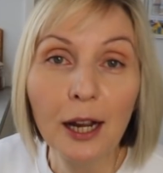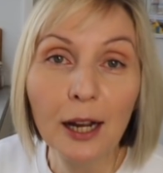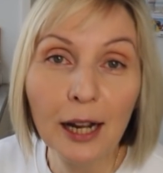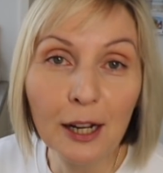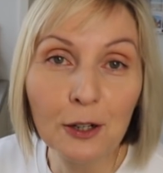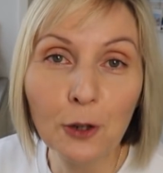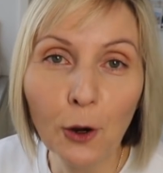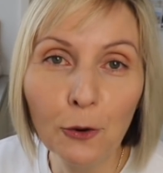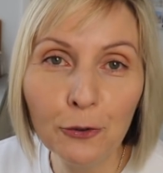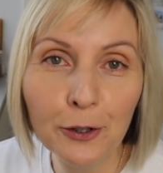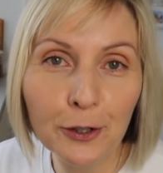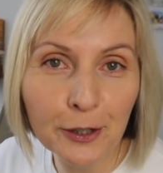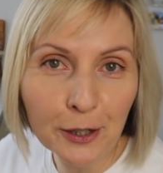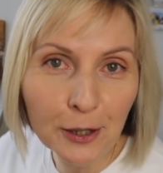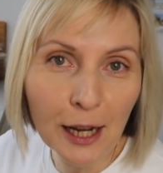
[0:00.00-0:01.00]

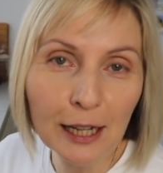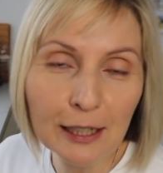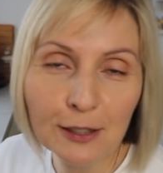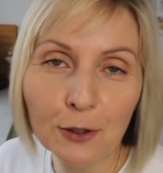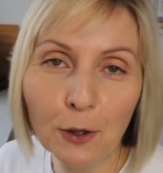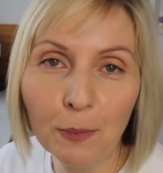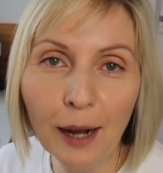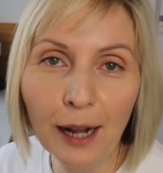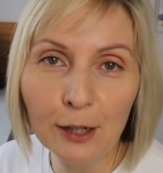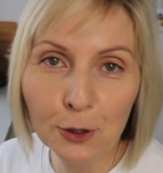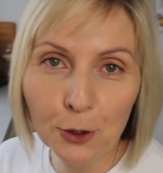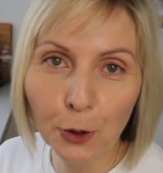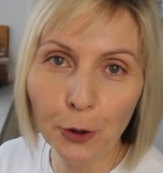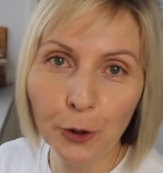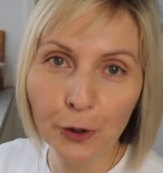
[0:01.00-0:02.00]
Kartoffeln erst nochmal
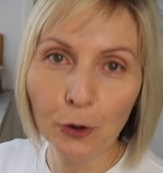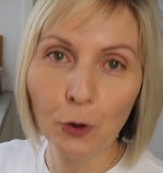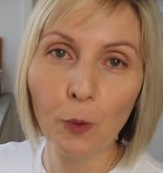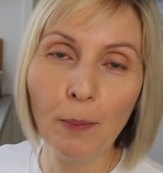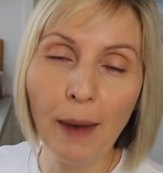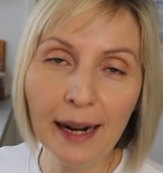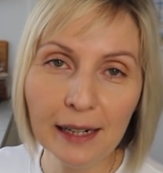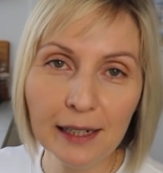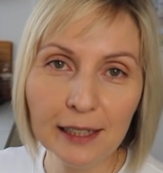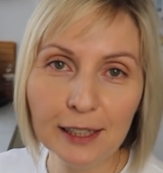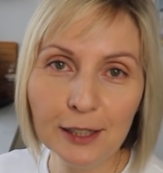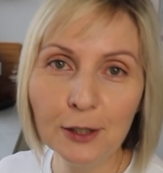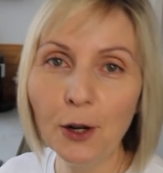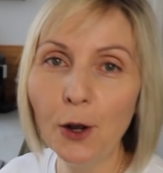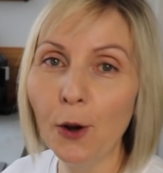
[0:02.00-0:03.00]
schön
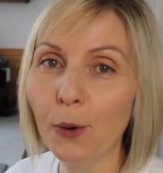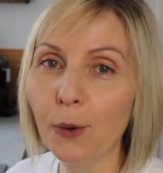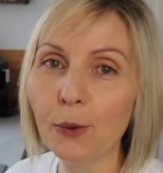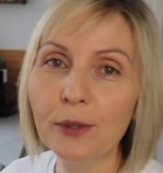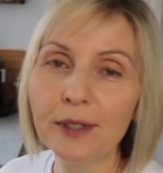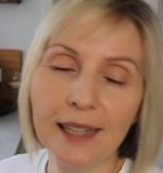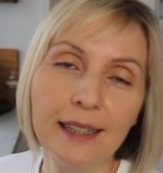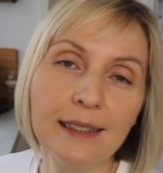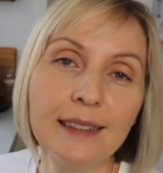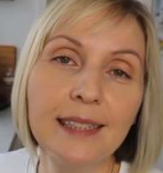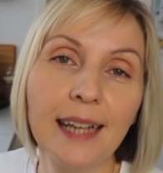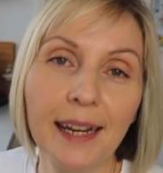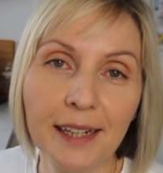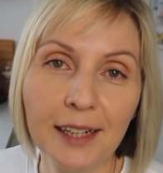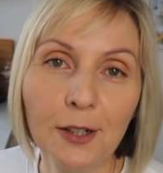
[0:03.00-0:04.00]
ummanteln und dann
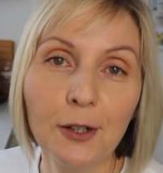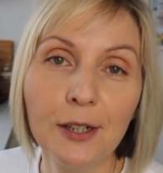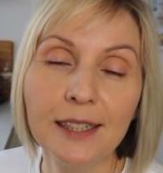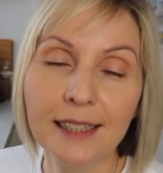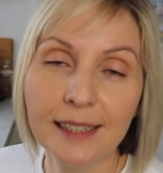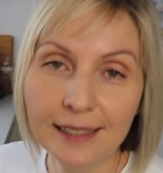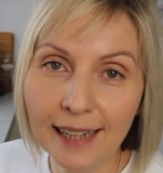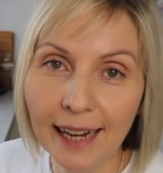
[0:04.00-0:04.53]
zeige ich euch das